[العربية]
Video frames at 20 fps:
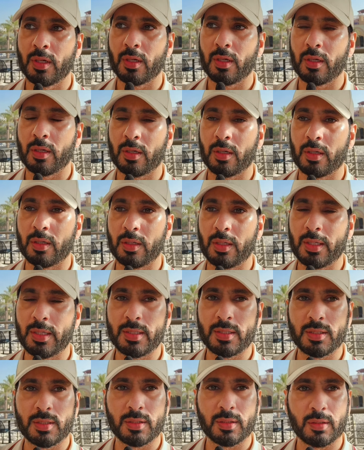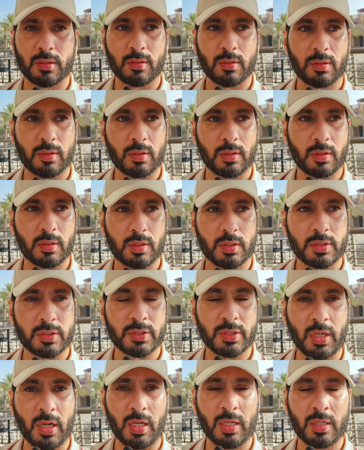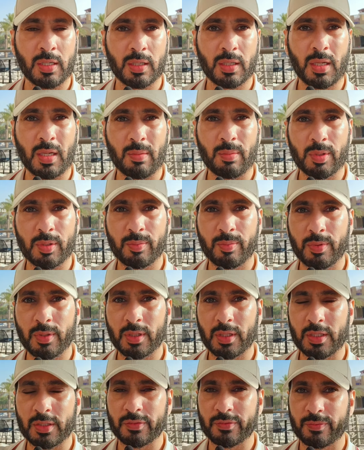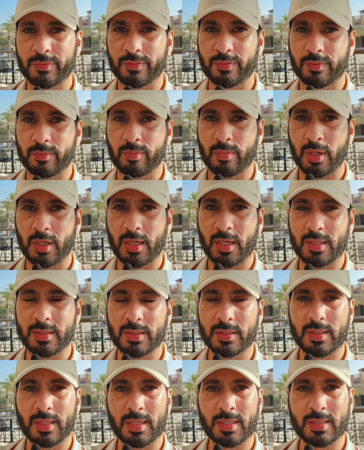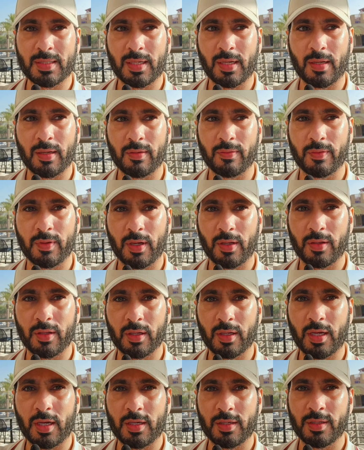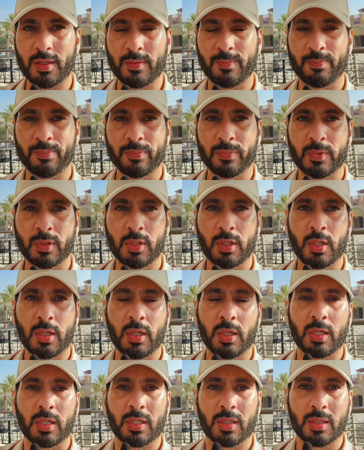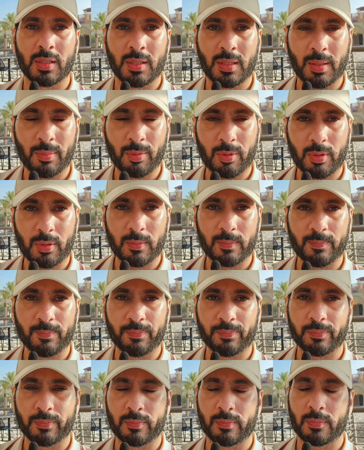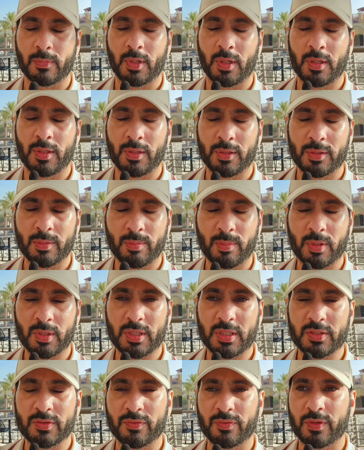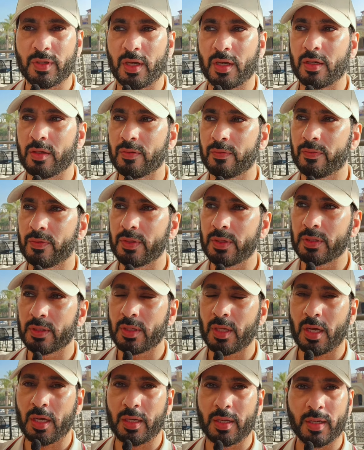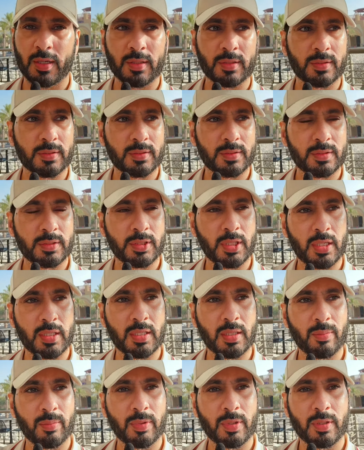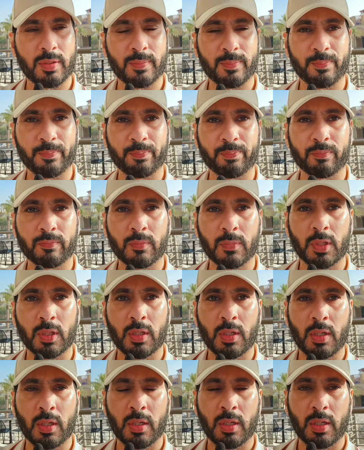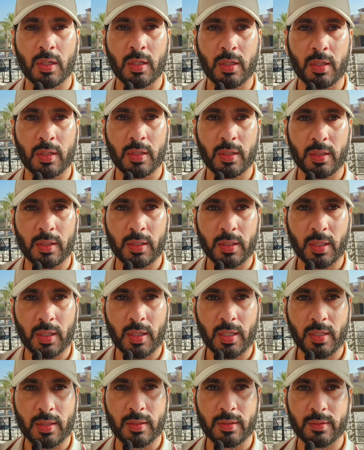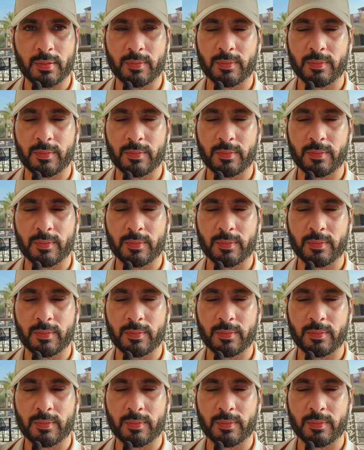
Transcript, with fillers: آه، ليش إسرائيل قامت بقصف مخازن الأسلحة في هذه القاعدة قبل أن يتم القصف كان في طائرة جاية من آه، إيران